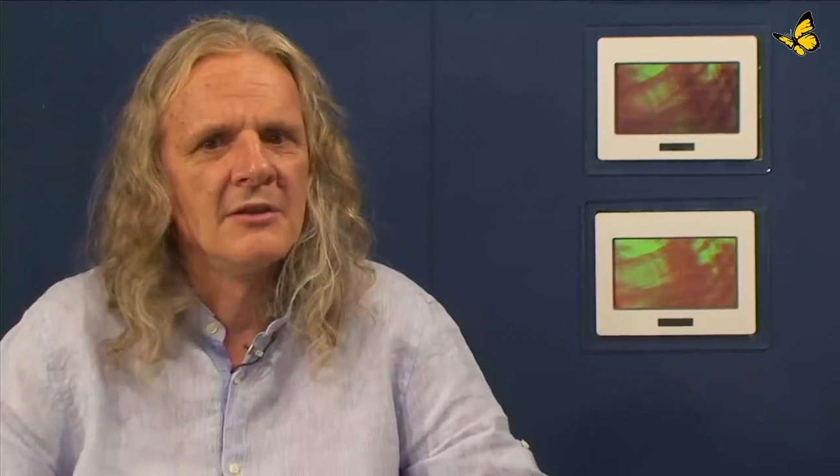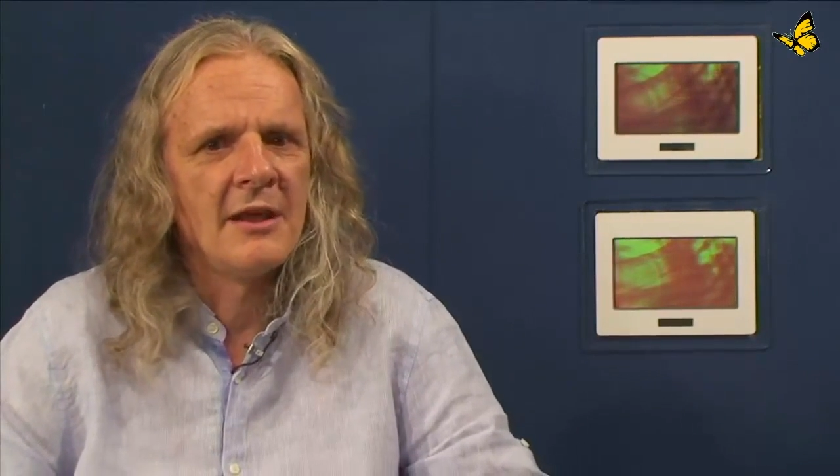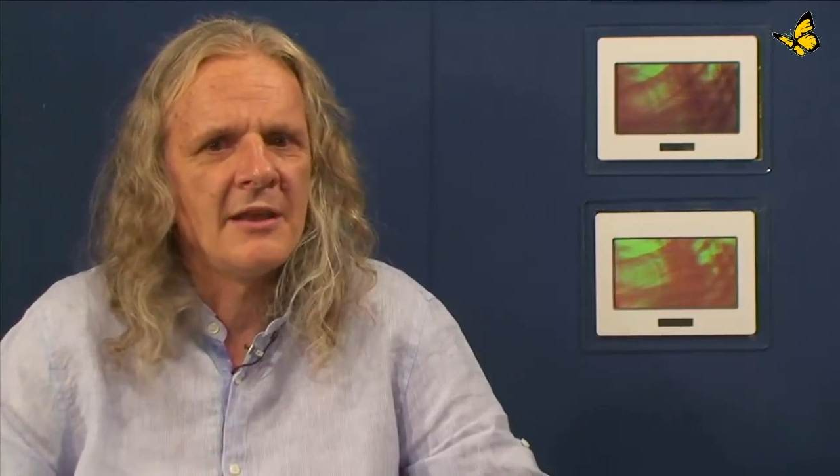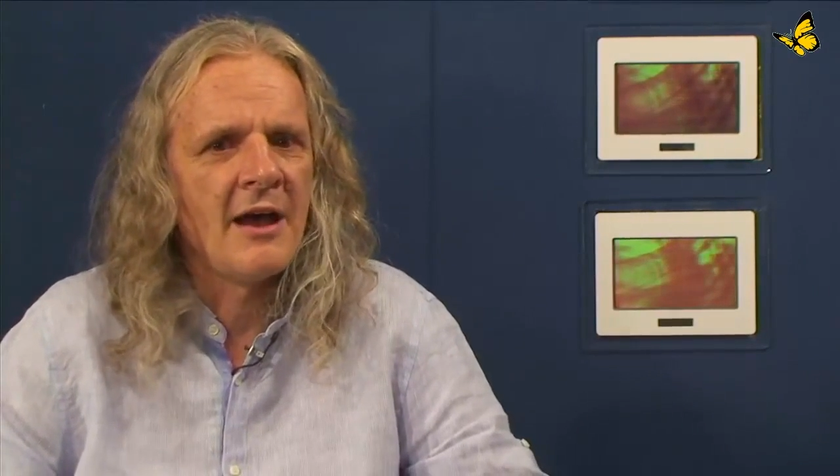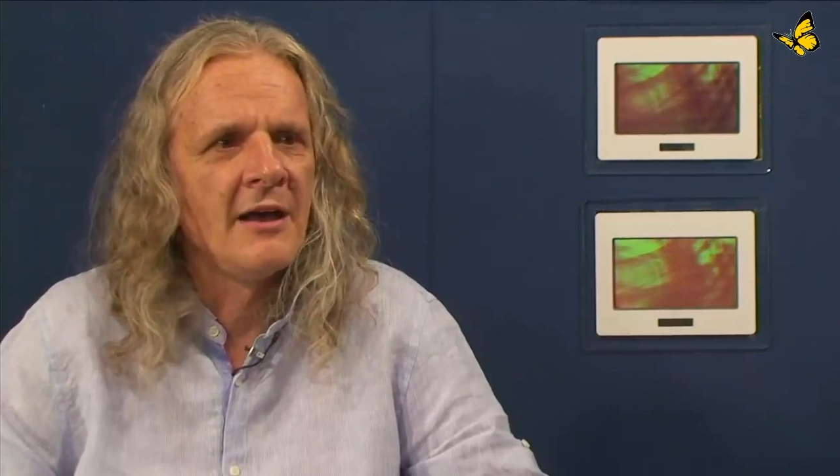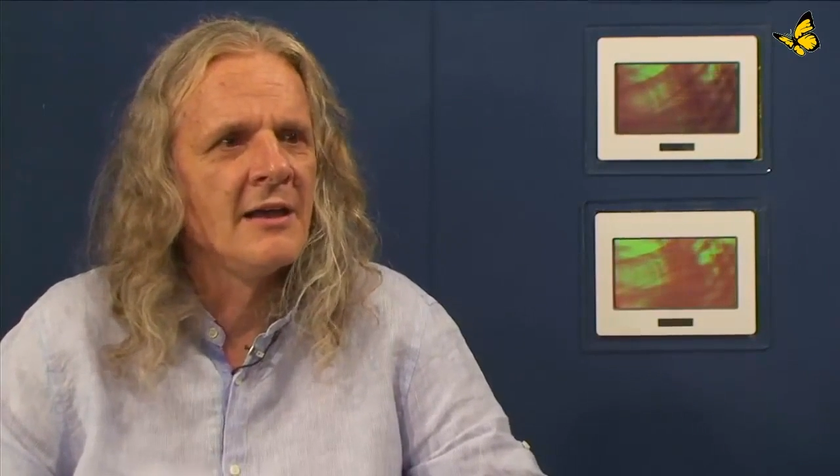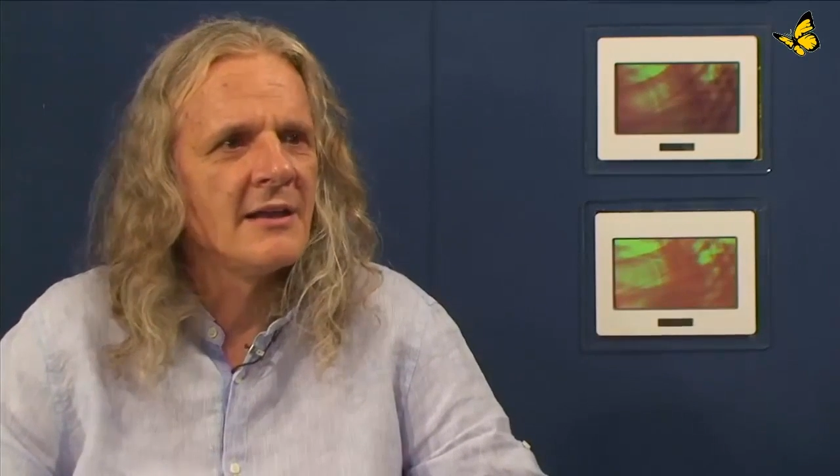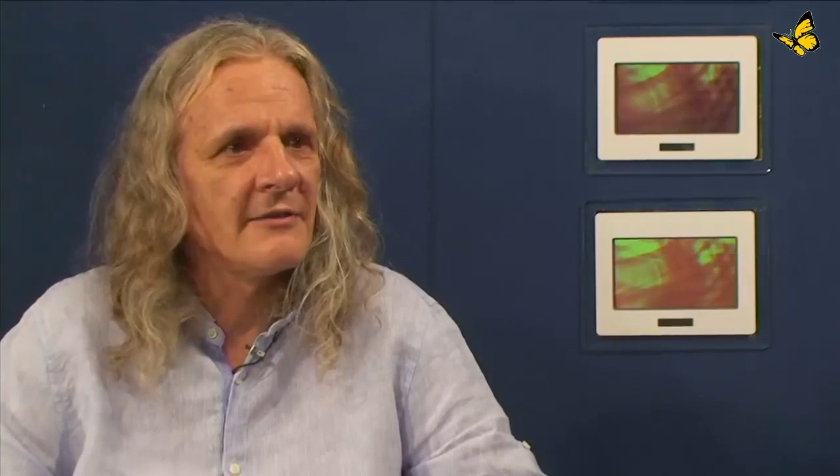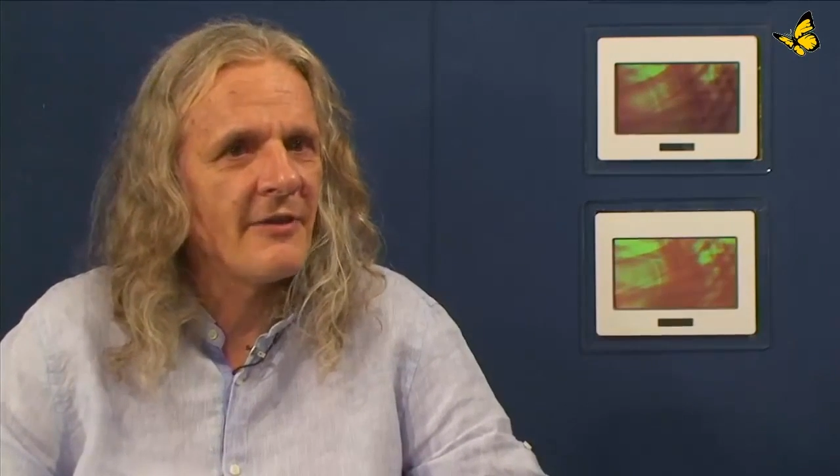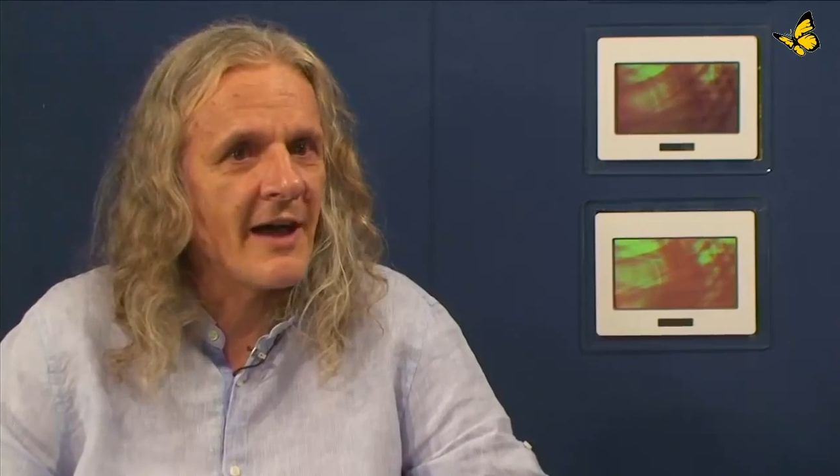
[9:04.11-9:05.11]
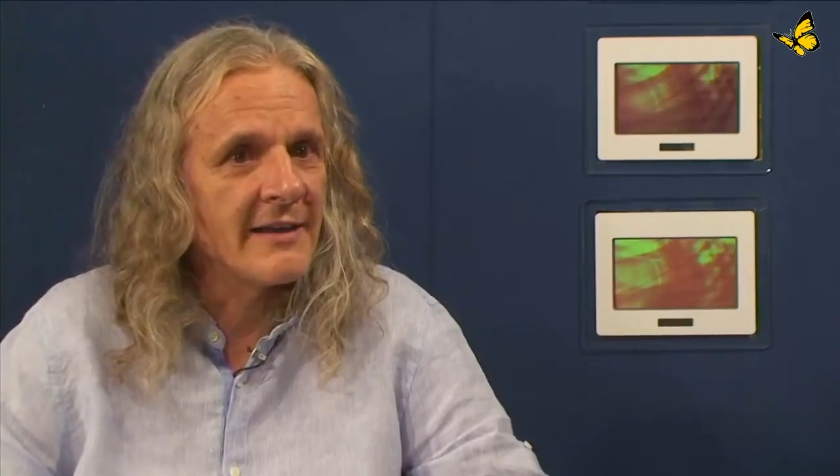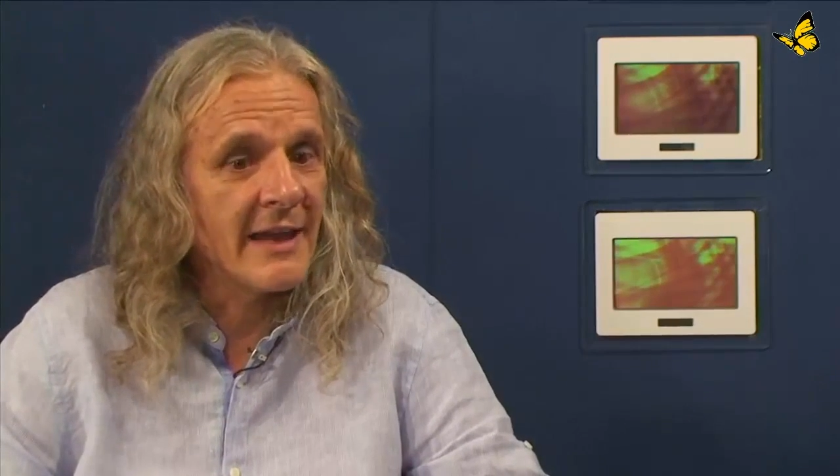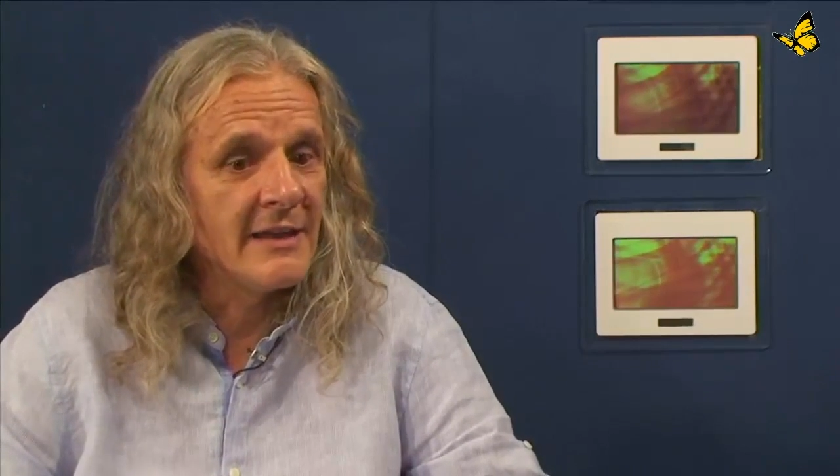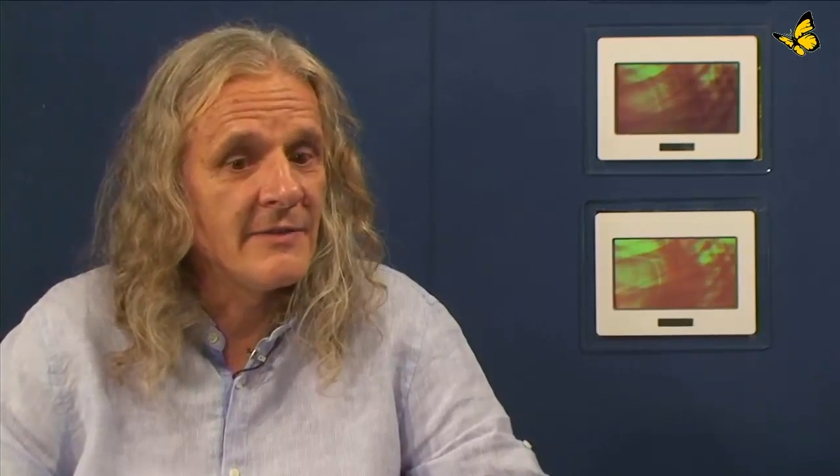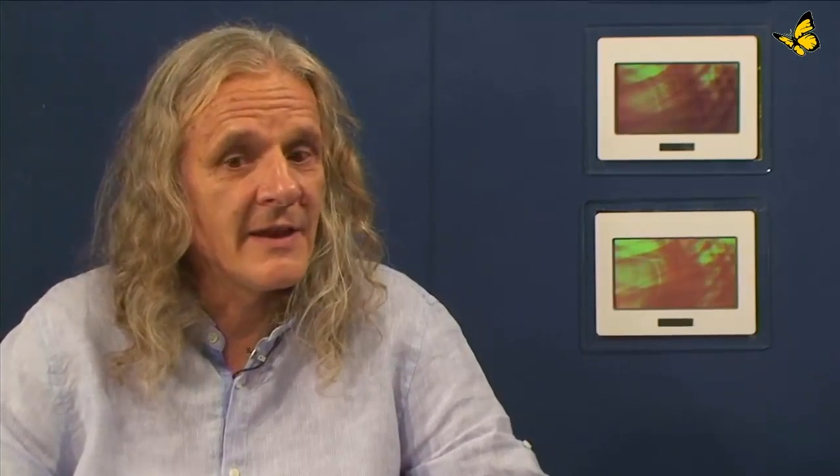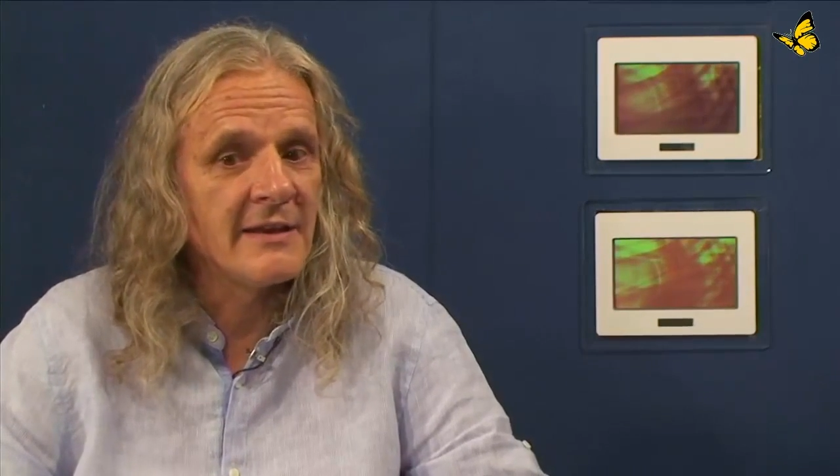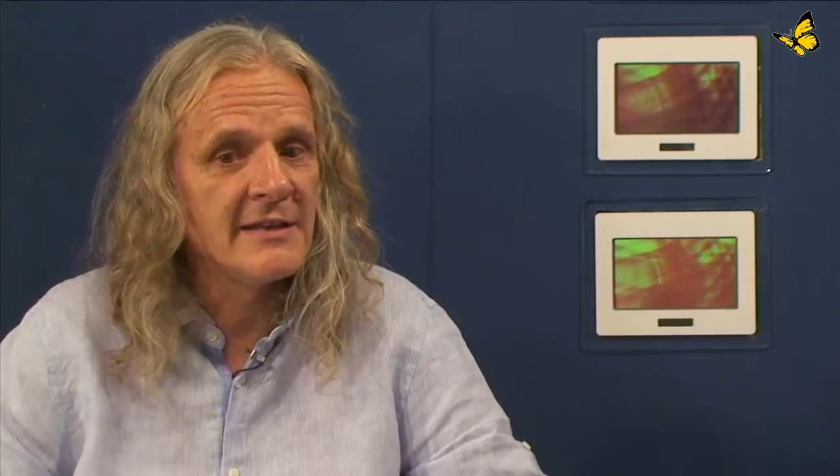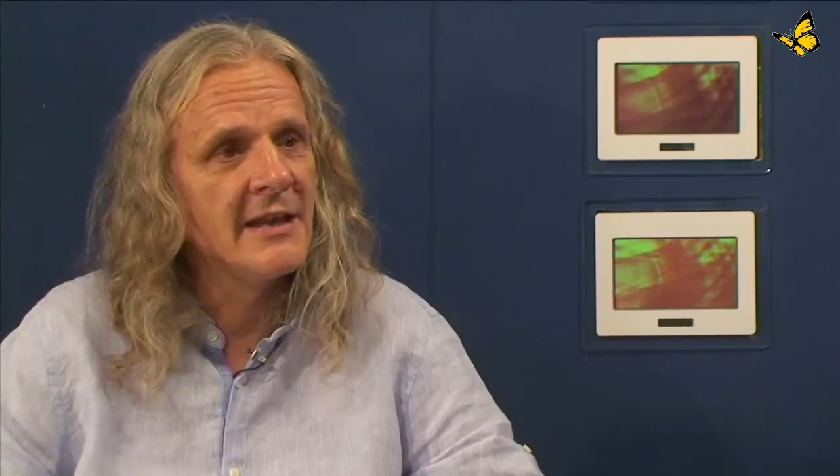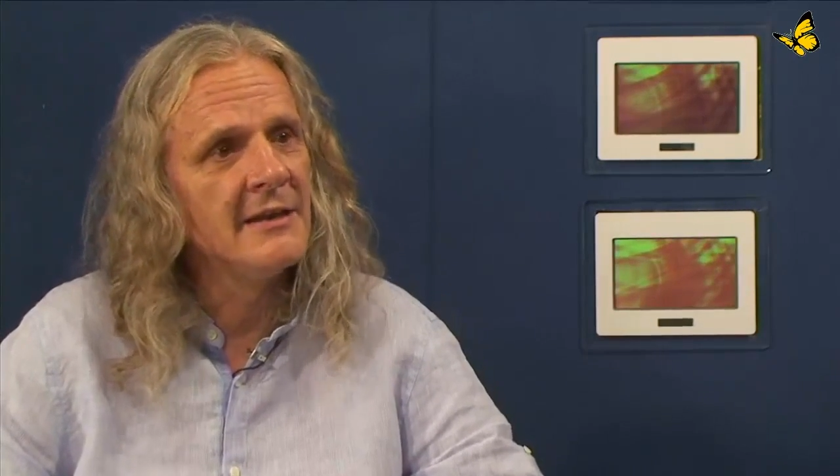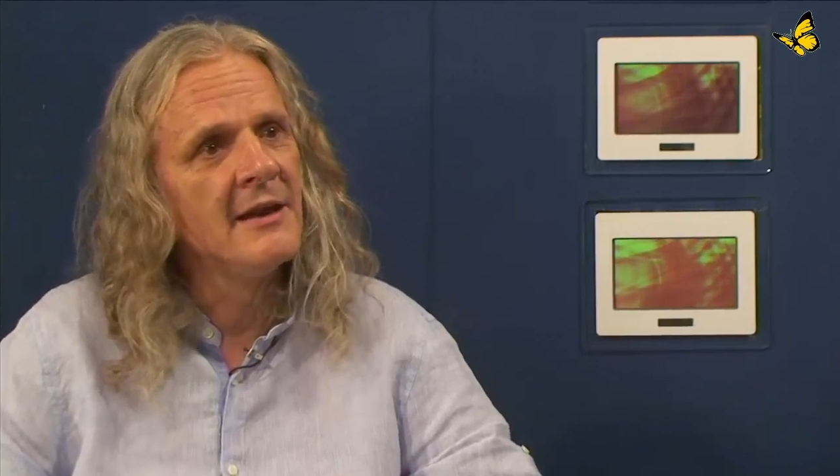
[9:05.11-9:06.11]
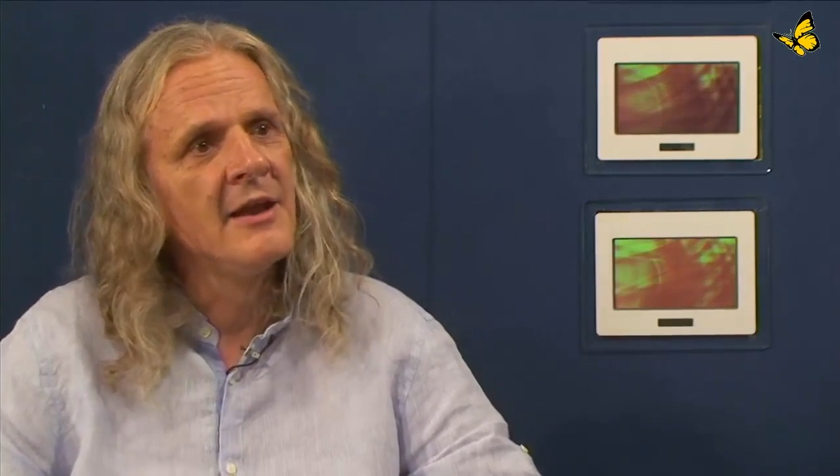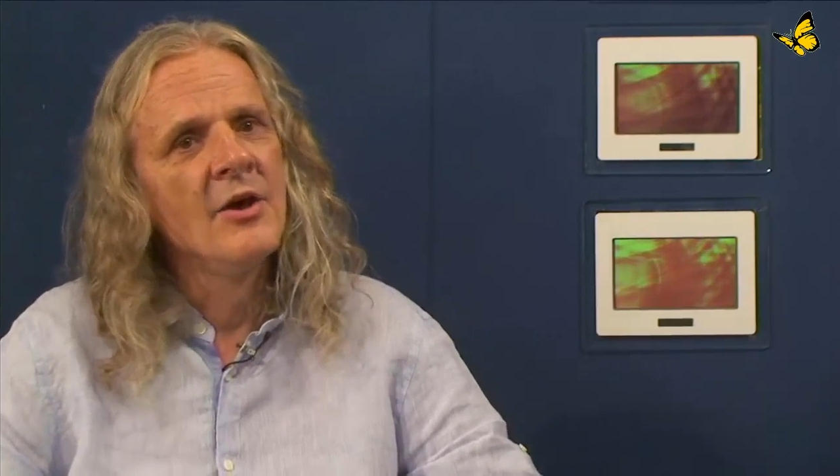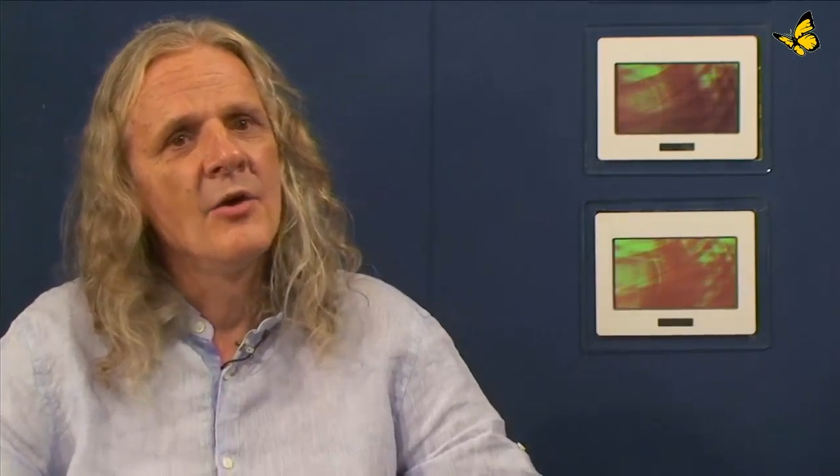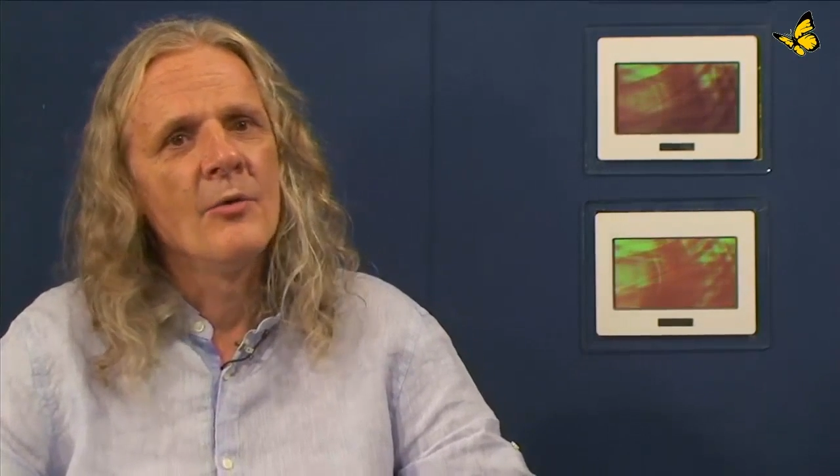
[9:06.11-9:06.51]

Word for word: naja, dann fahre ich entweder nicht hin